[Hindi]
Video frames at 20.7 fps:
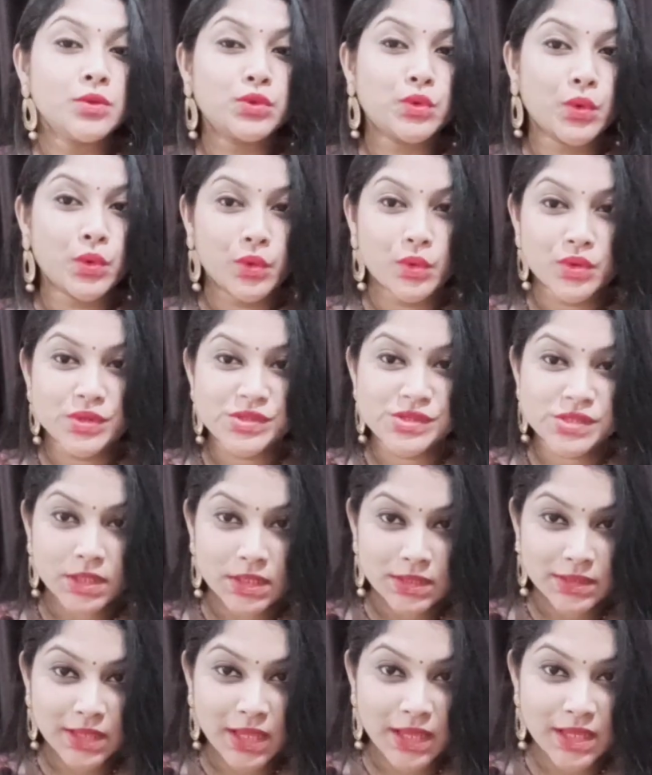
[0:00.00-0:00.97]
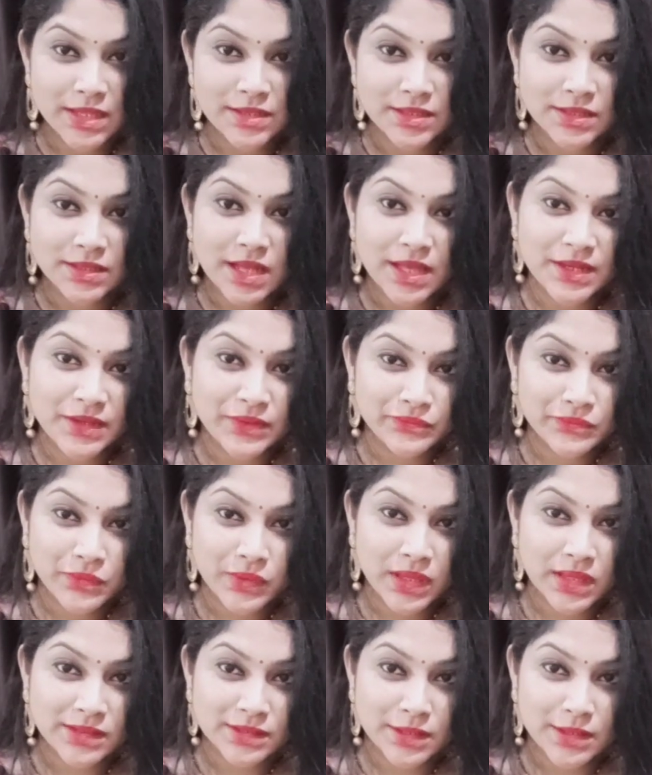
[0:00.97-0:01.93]
तो चलते हैं सीधा रिव्यू
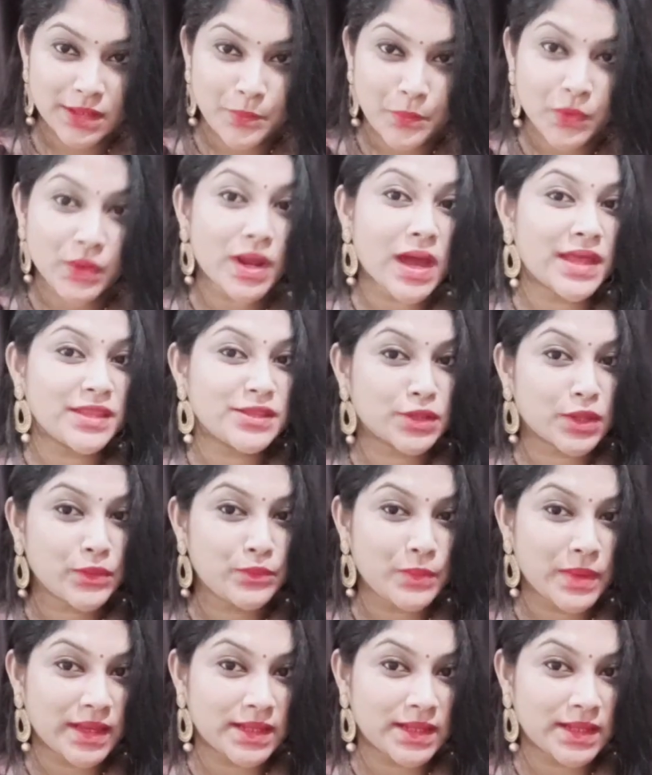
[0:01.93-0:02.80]
की तरफ और आज के